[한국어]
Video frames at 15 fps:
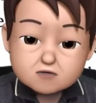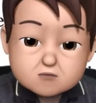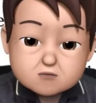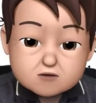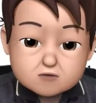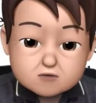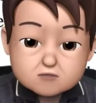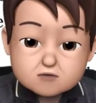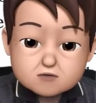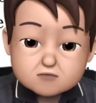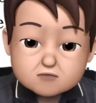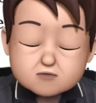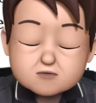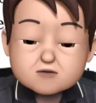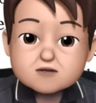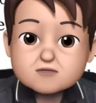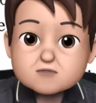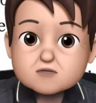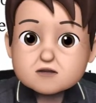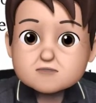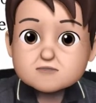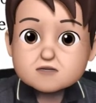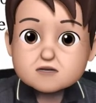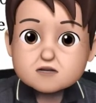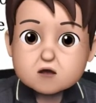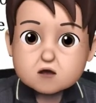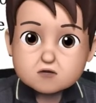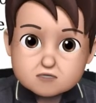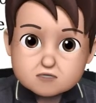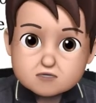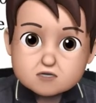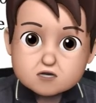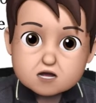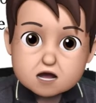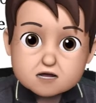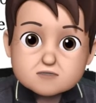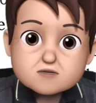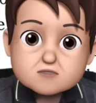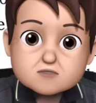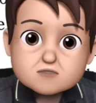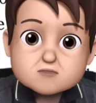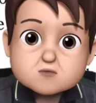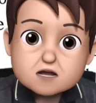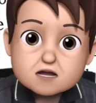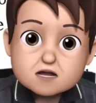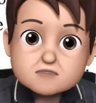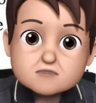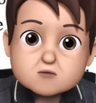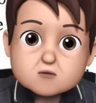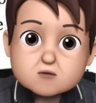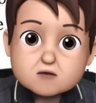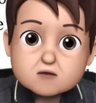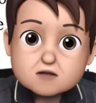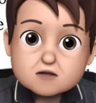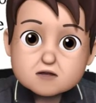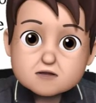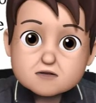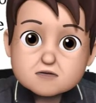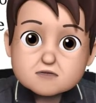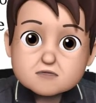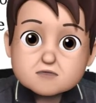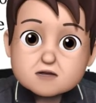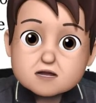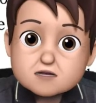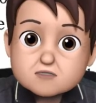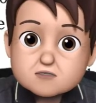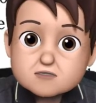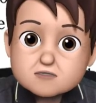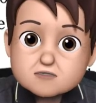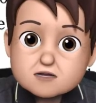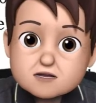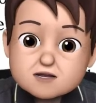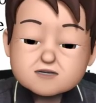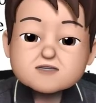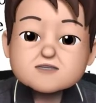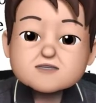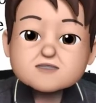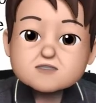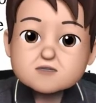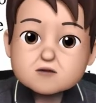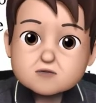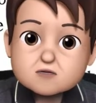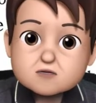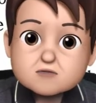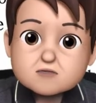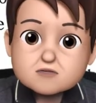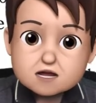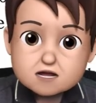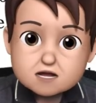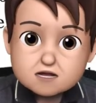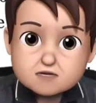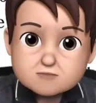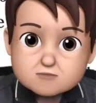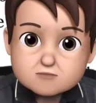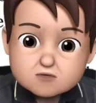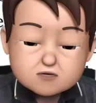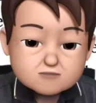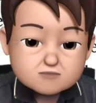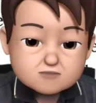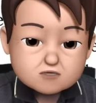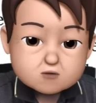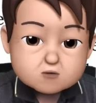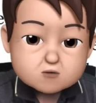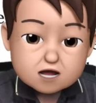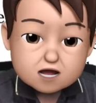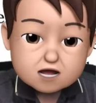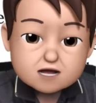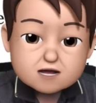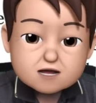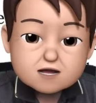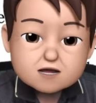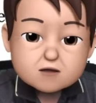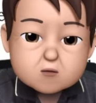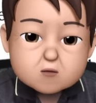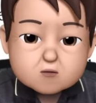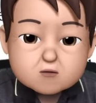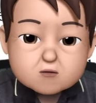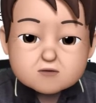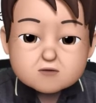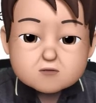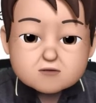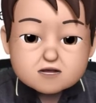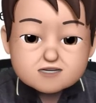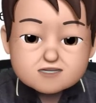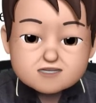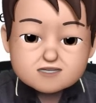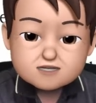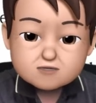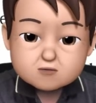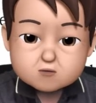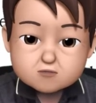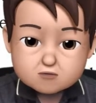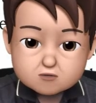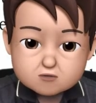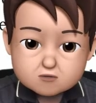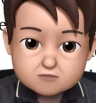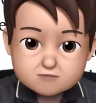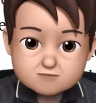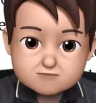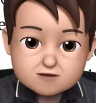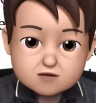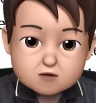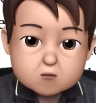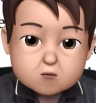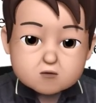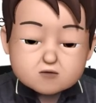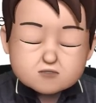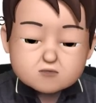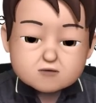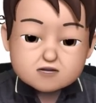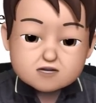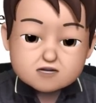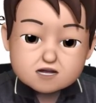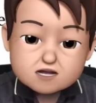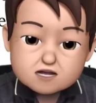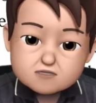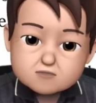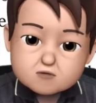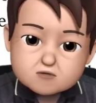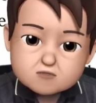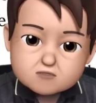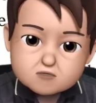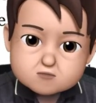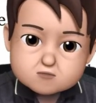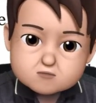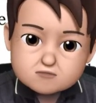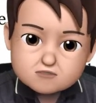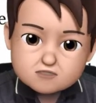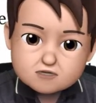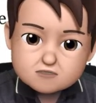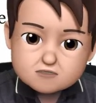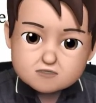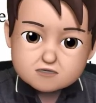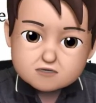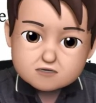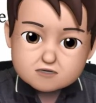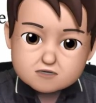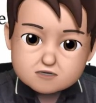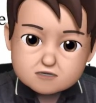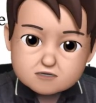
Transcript: 그러면 여기서 너희가 또 갑자기 아이씨 타임아웃이 뭐야 이것도 이렇게 할 수 있는데 전혀 당황할 필요가 없어. 왜? 올소가 있잖니 올소. 올소가 있다라는 거는 그럼 무슨 얘기지?